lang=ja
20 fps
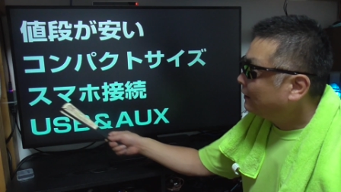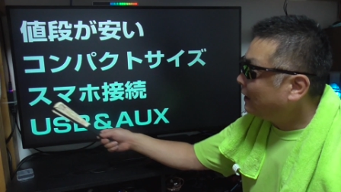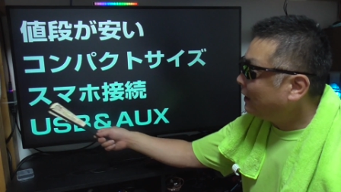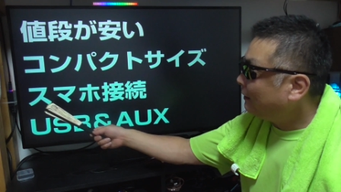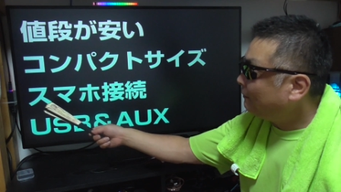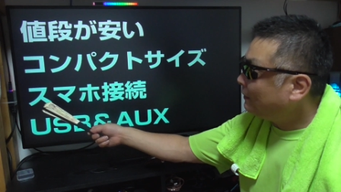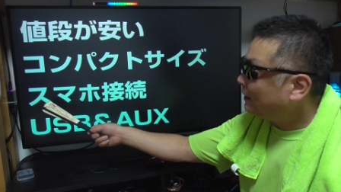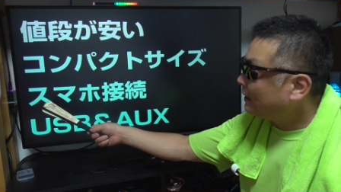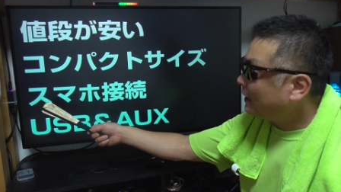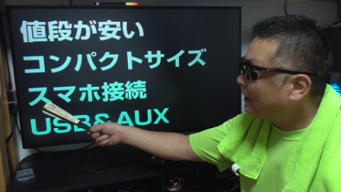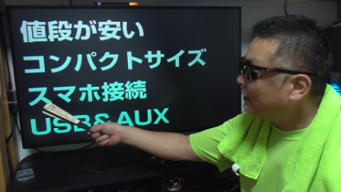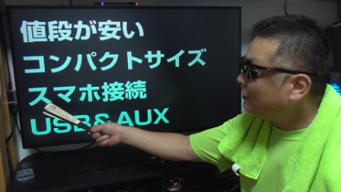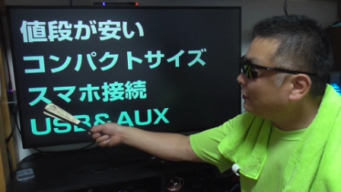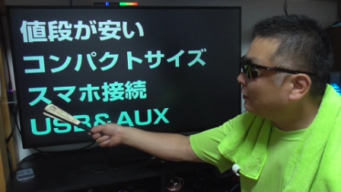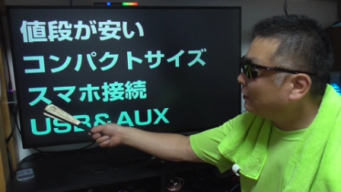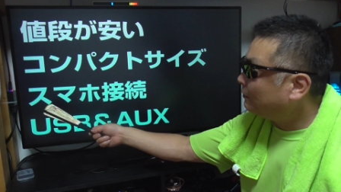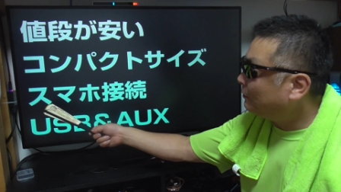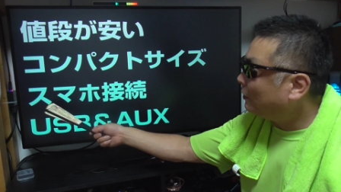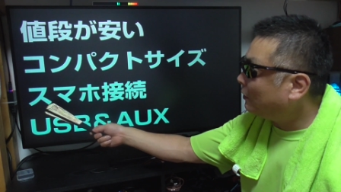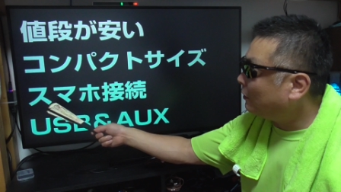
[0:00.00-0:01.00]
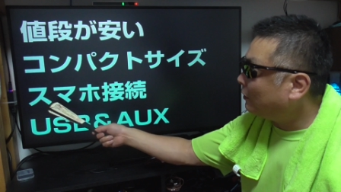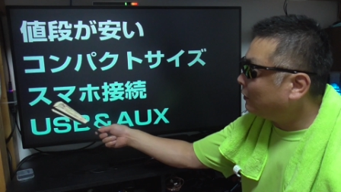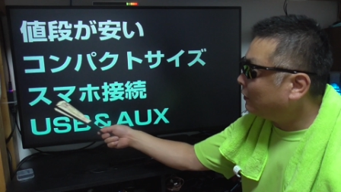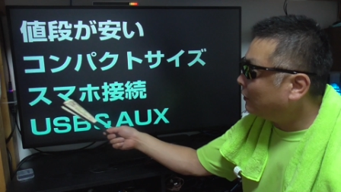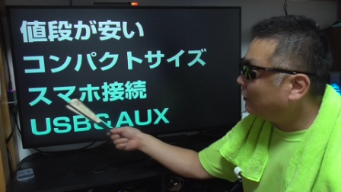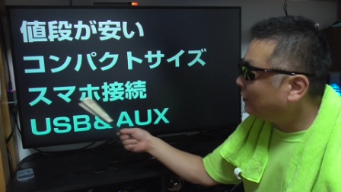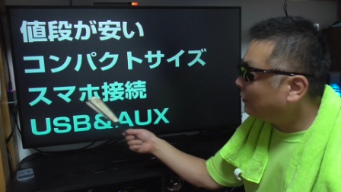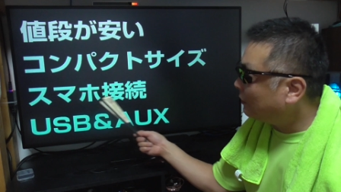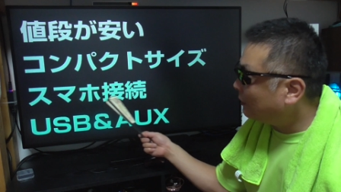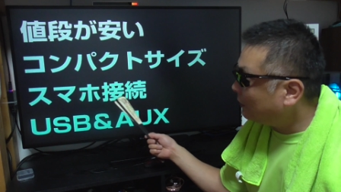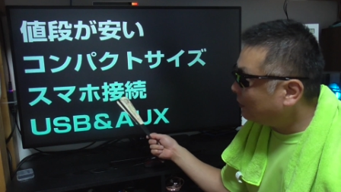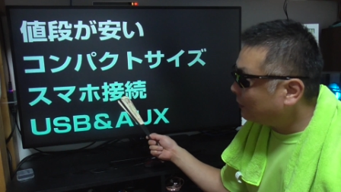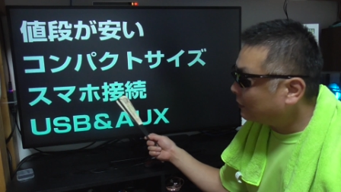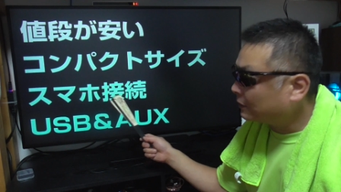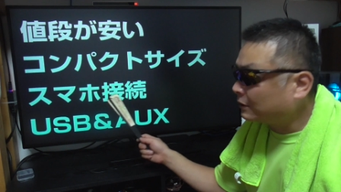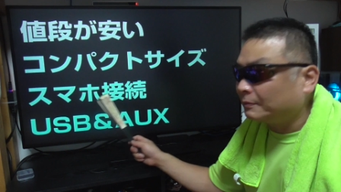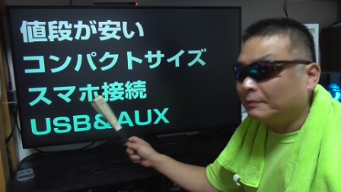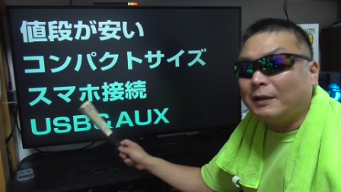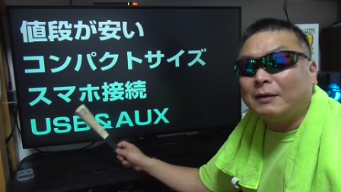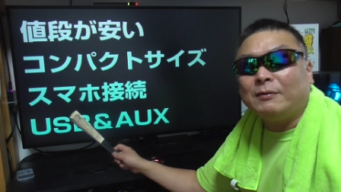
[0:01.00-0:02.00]
で、まあ、何よりも
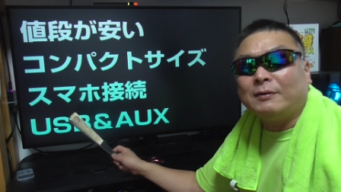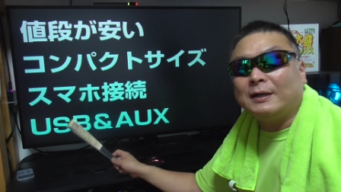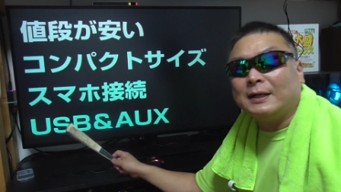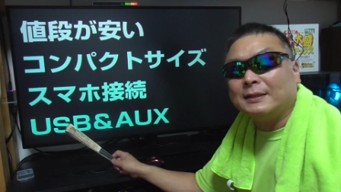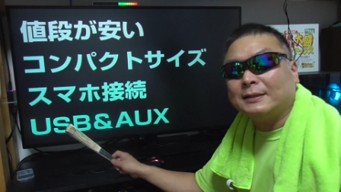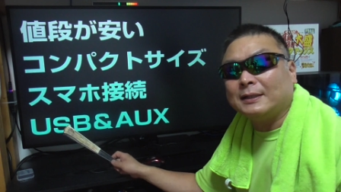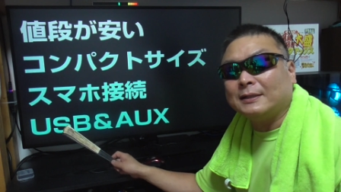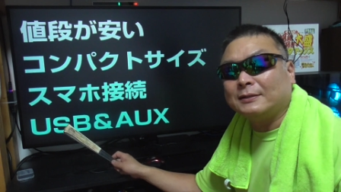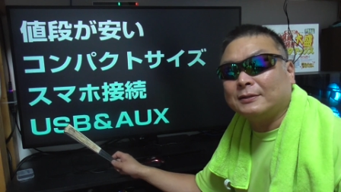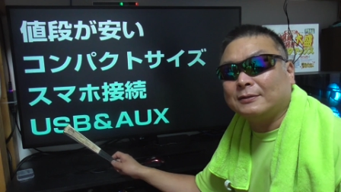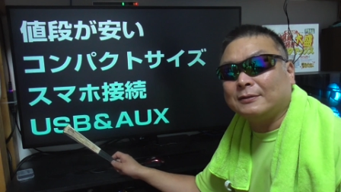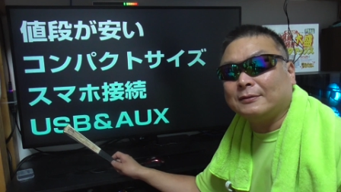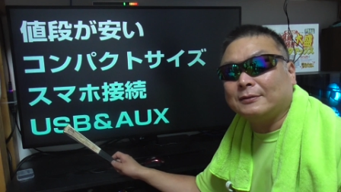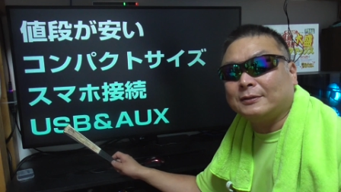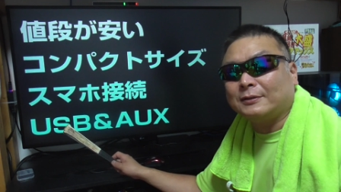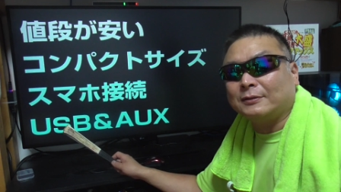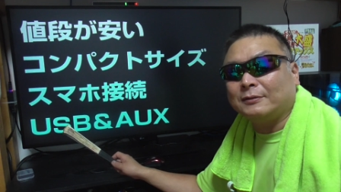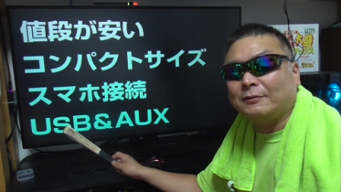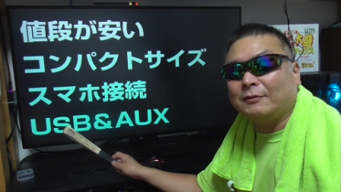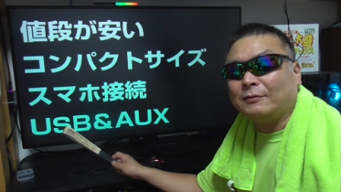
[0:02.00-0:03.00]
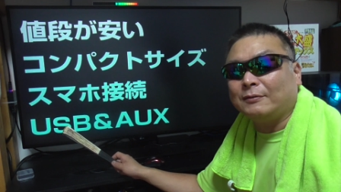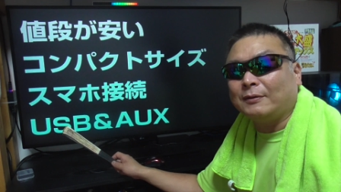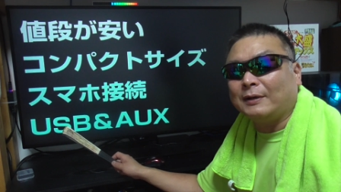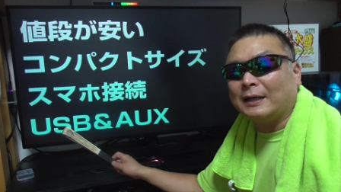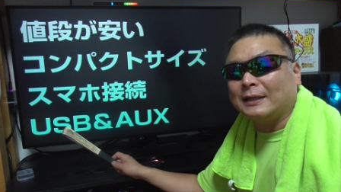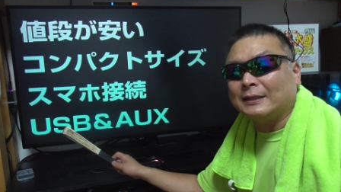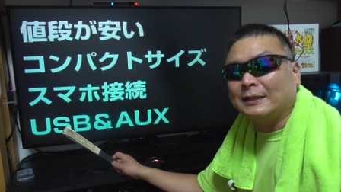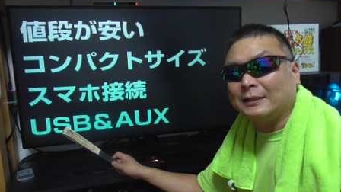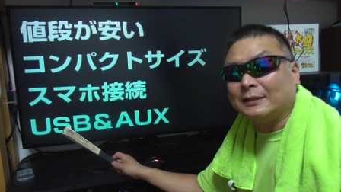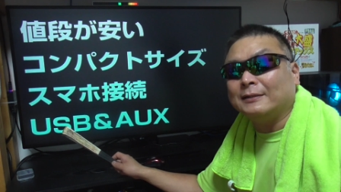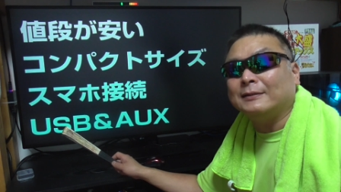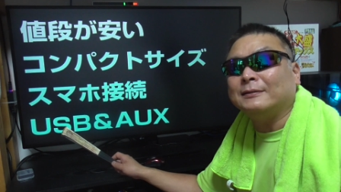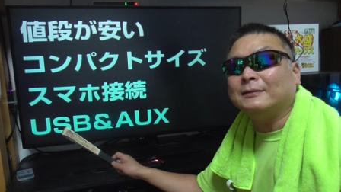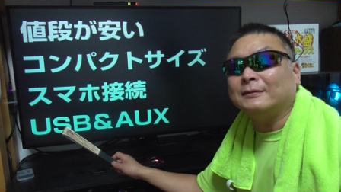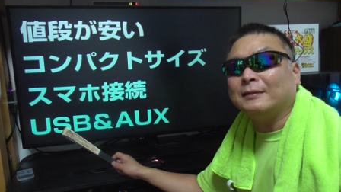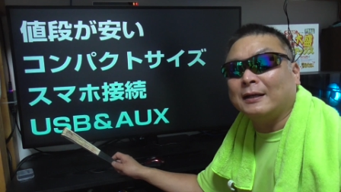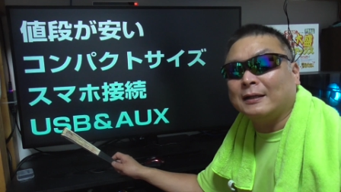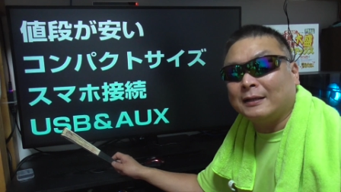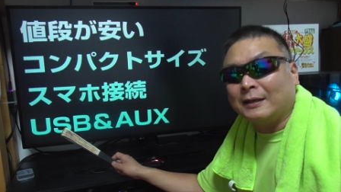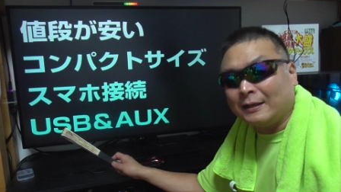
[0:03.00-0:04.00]
スマホが接続することができる
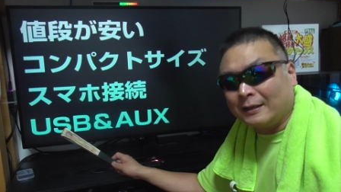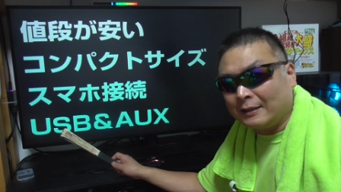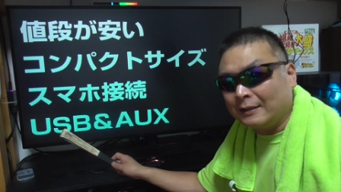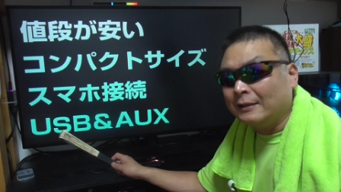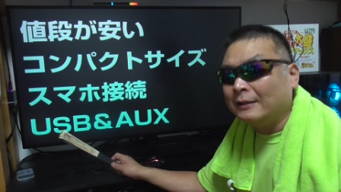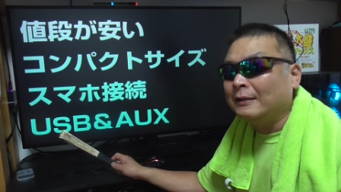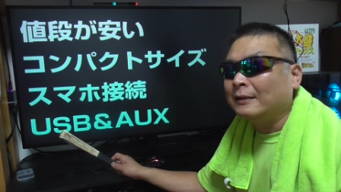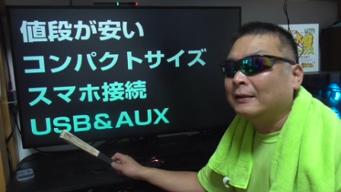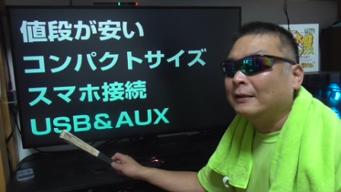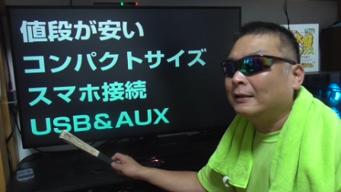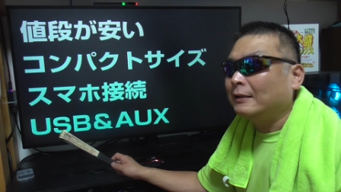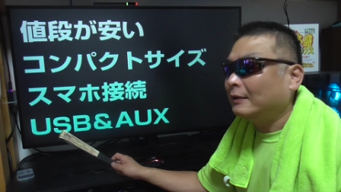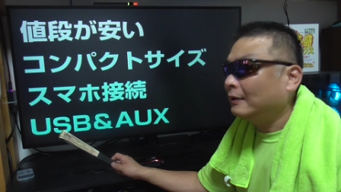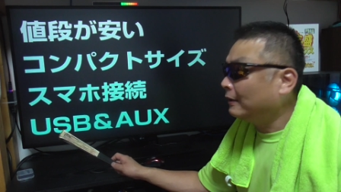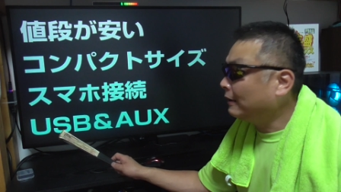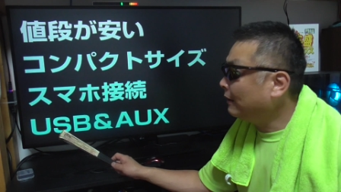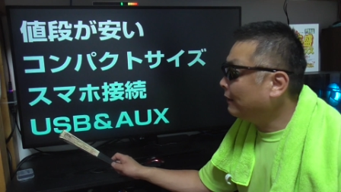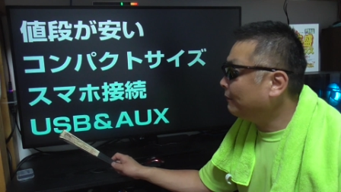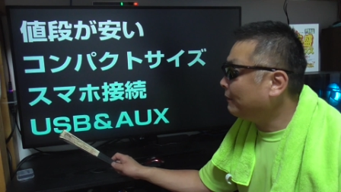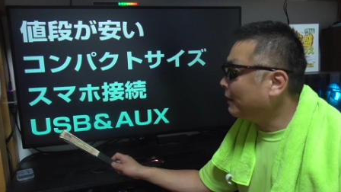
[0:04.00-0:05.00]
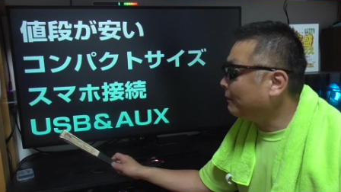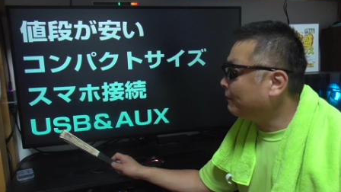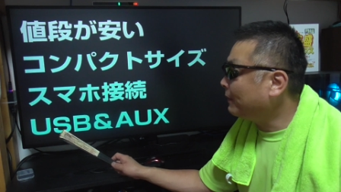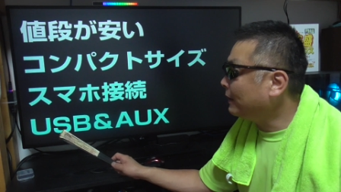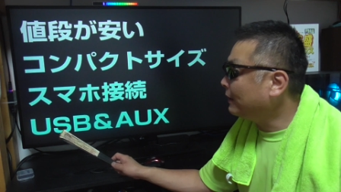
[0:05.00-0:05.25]
んでね、えー、まあ、